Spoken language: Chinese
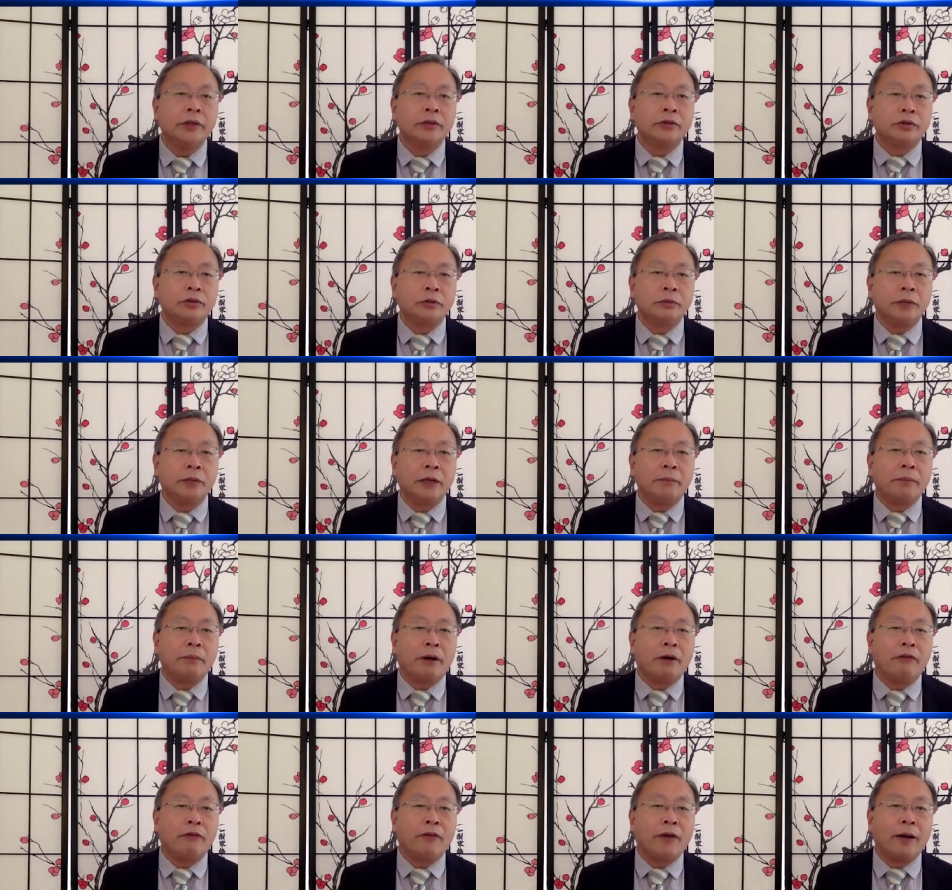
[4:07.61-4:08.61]
中美
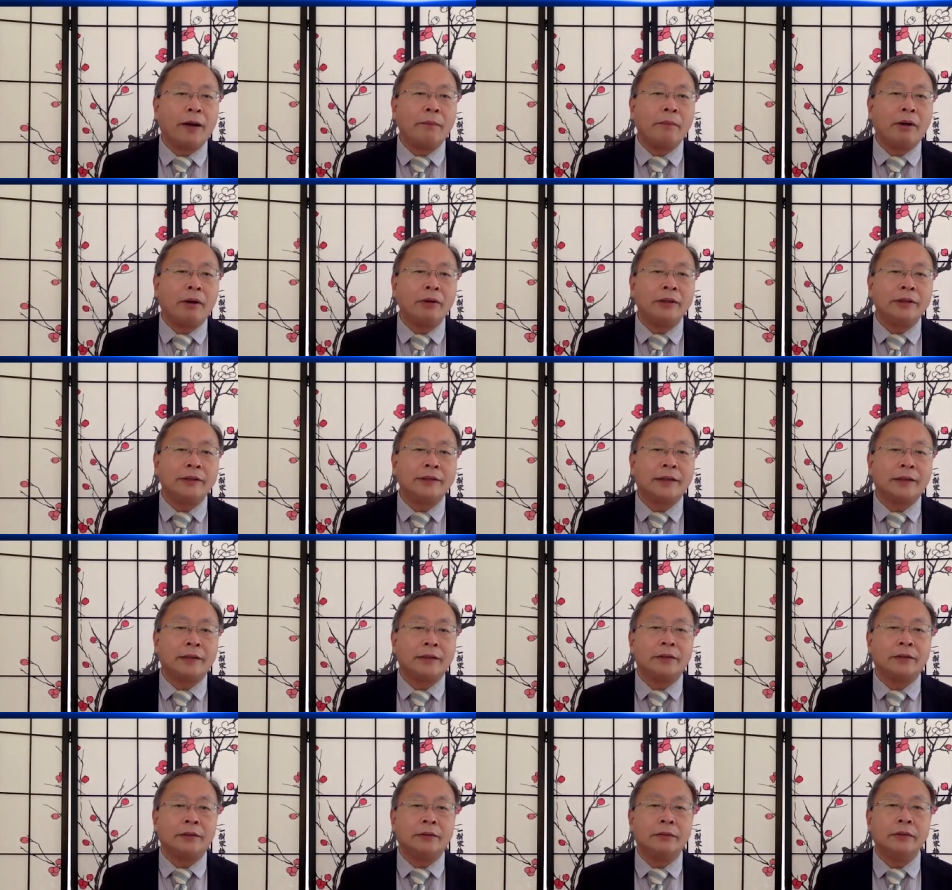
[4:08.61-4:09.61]
爆发贸易战
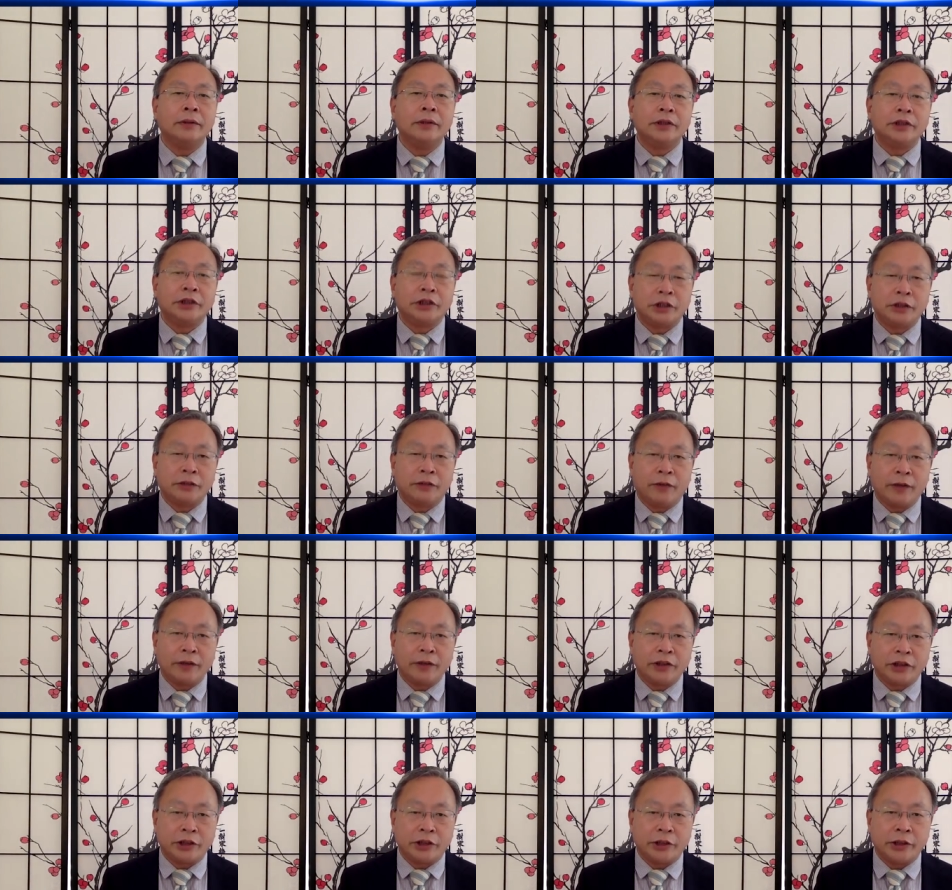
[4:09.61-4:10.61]
火，西方
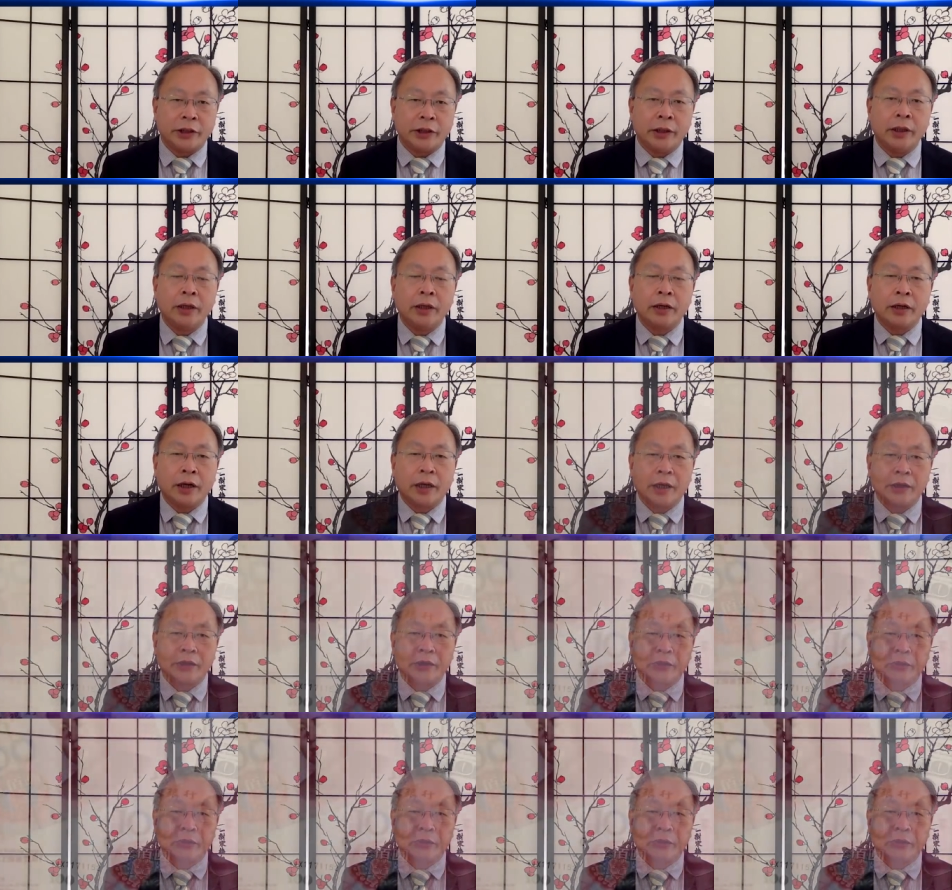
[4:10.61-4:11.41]
企业开始